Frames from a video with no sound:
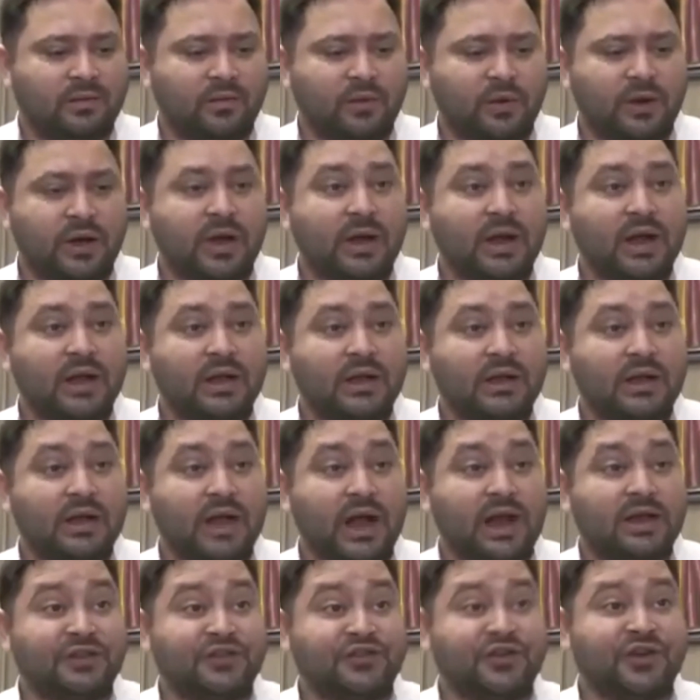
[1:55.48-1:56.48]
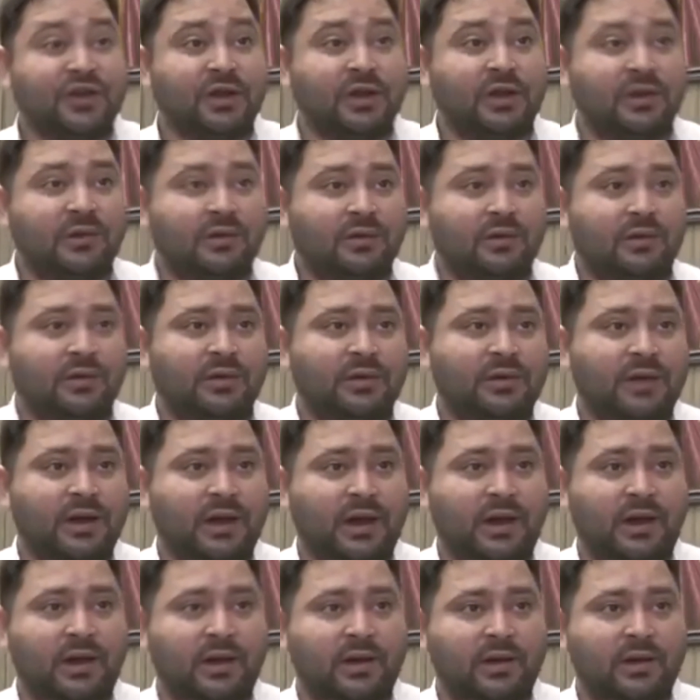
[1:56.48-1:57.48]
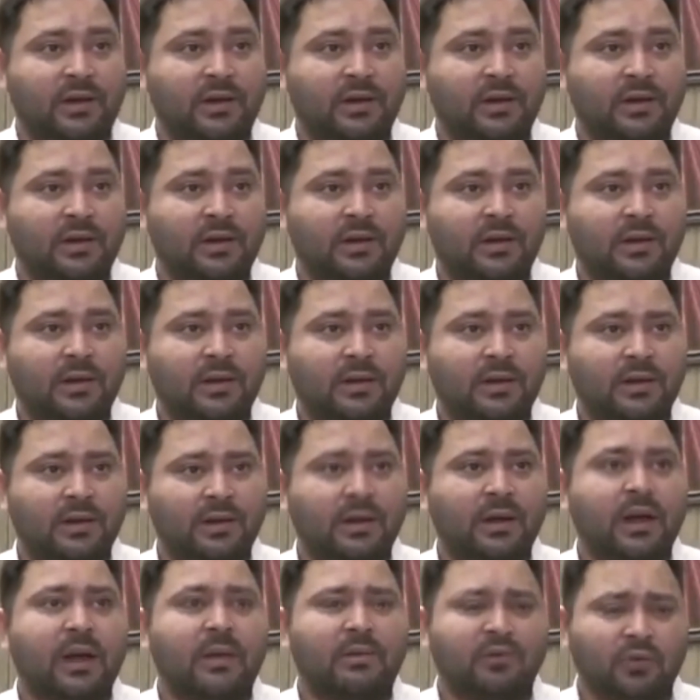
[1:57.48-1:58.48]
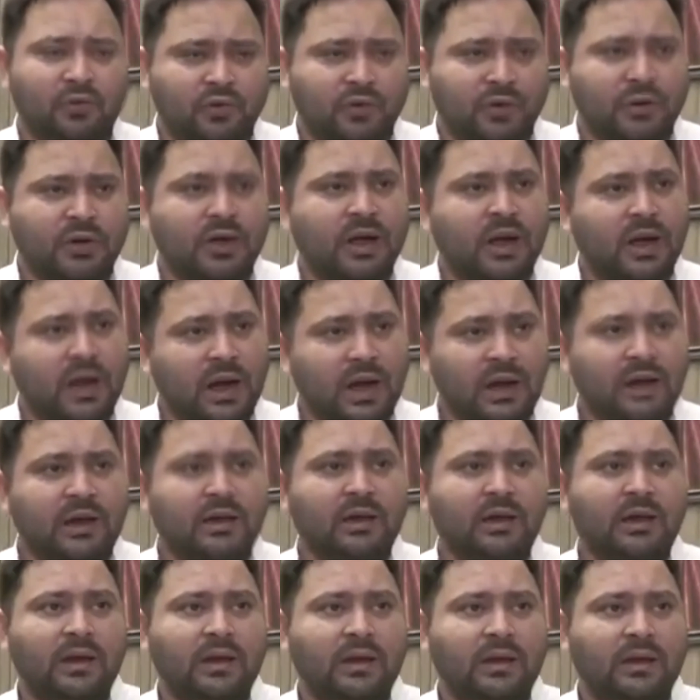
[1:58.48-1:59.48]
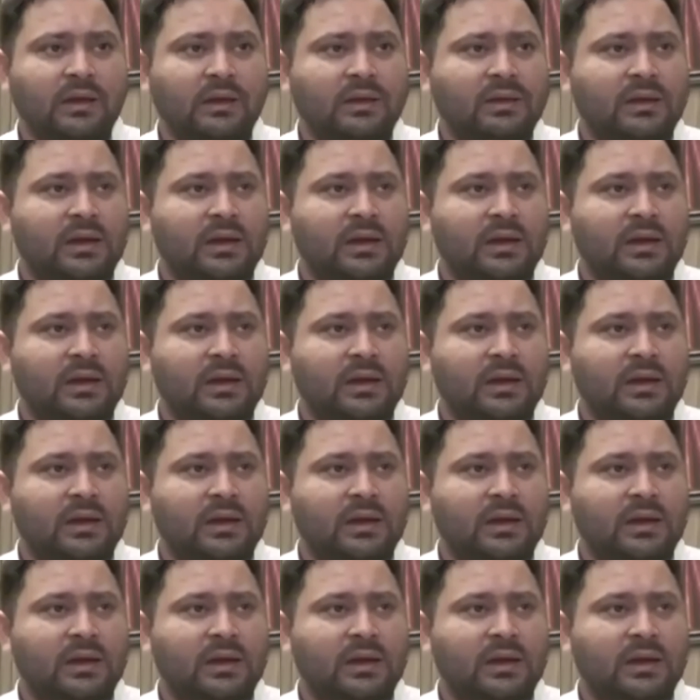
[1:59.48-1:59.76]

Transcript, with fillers: वोटिंग का अधिकार छीन लेंगे हम उसको ठंडा किए